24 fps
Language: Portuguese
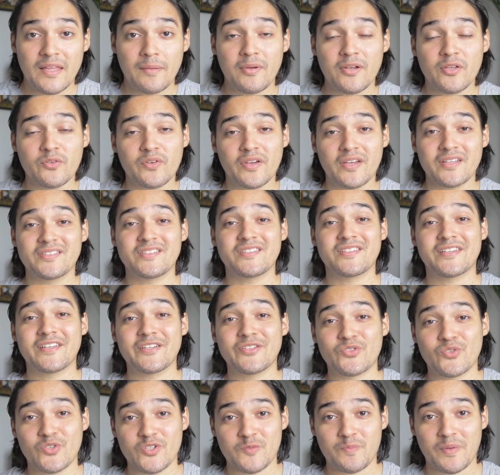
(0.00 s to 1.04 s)
Lembrando que as
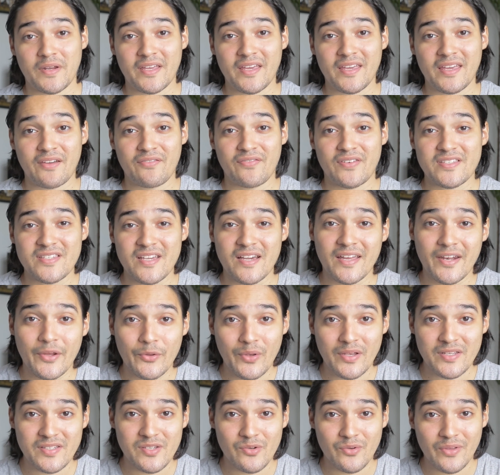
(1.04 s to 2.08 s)
inscrições para quem quer fazer a
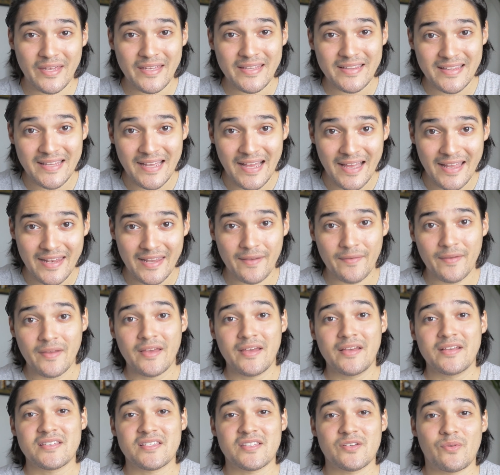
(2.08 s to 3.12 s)
graduação na Itália
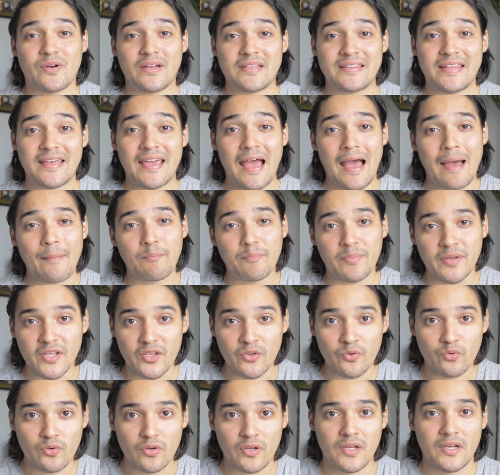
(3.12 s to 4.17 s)
são até a
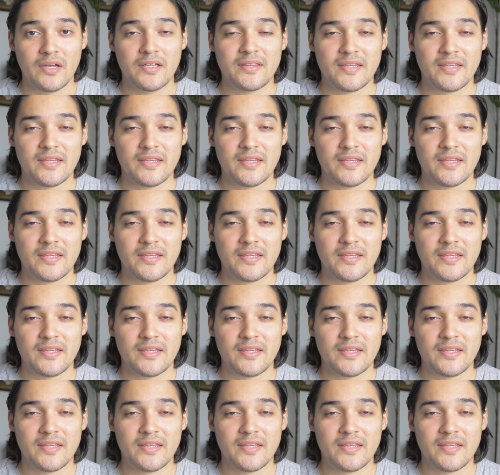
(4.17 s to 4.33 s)
abril.